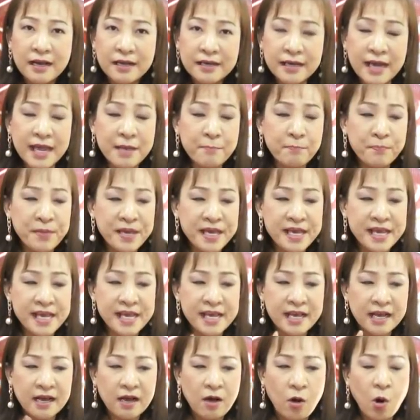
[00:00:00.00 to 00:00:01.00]
ในปี
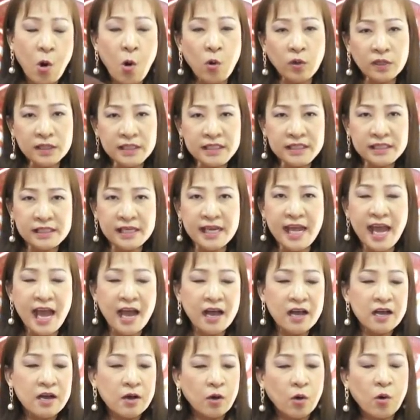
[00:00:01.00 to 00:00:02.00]
61เนี่ย
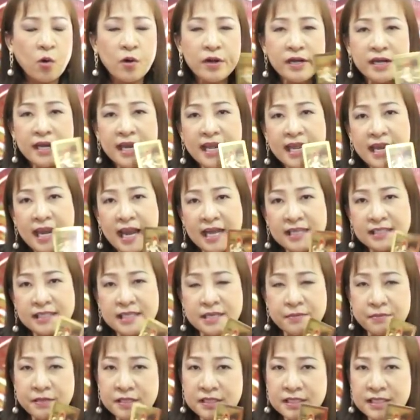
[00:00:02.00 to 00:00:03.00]
คนในรา
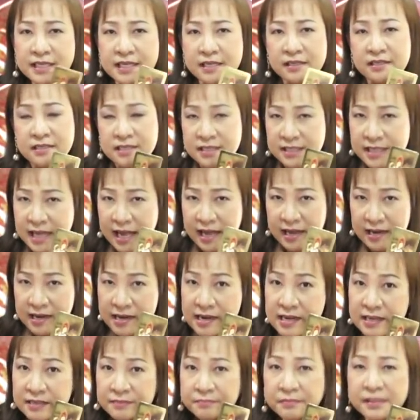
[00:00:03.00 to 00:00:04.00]
ศีพฤศจิกจะ
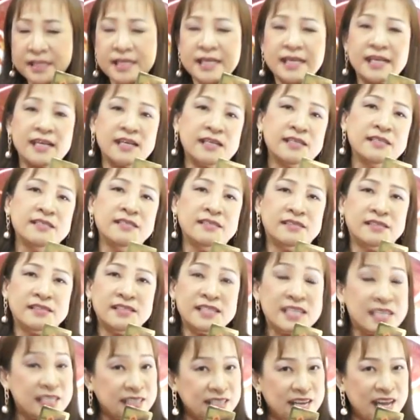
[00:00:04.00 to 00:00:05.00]
เริ่มดีขึ้น
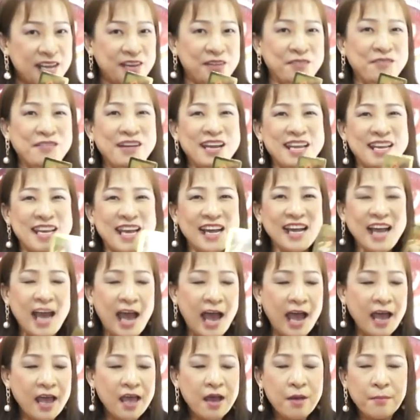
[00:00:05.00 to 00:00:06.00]
ดีใจด้วยนะคะ